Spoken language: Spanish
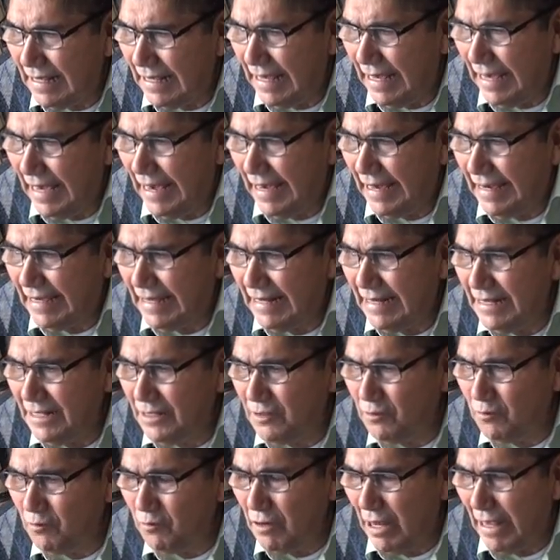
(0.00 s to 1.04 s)

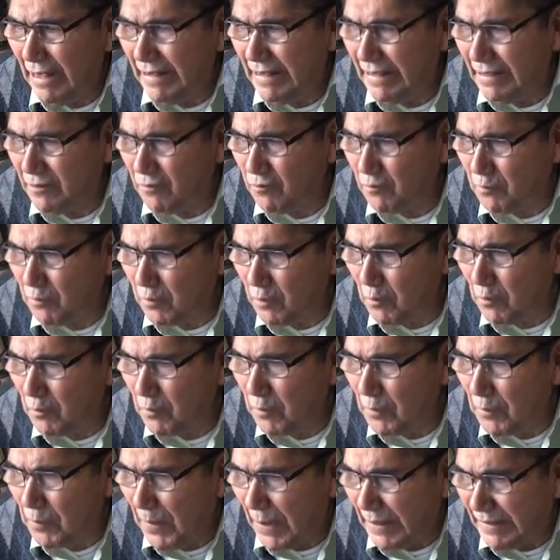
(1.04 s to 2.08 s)
escritura de su
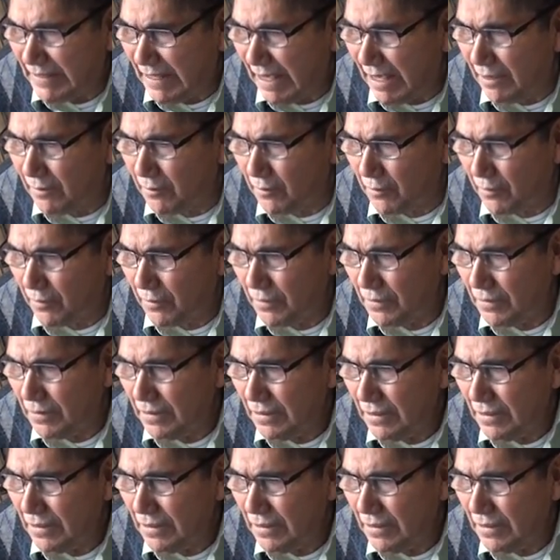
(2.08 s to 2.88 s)
propio pasado